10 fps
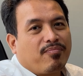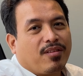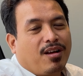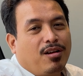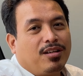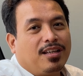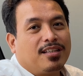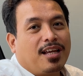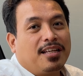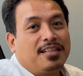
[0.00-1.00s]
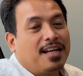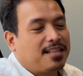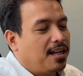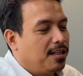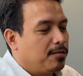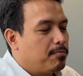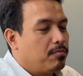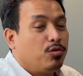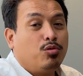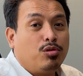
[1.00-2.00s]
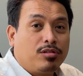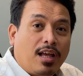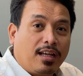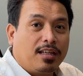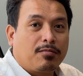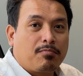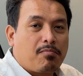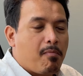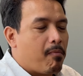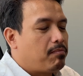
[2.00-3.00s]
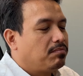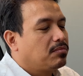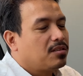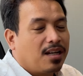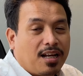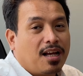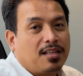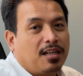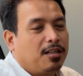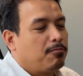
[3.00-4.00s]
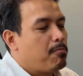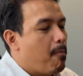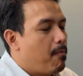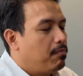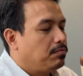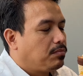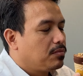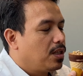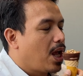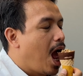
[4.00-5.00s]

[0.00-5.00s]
Kalau gigi saya sih enggak sakit. Dulu sakit, sekarang enggak sakit. Hmm.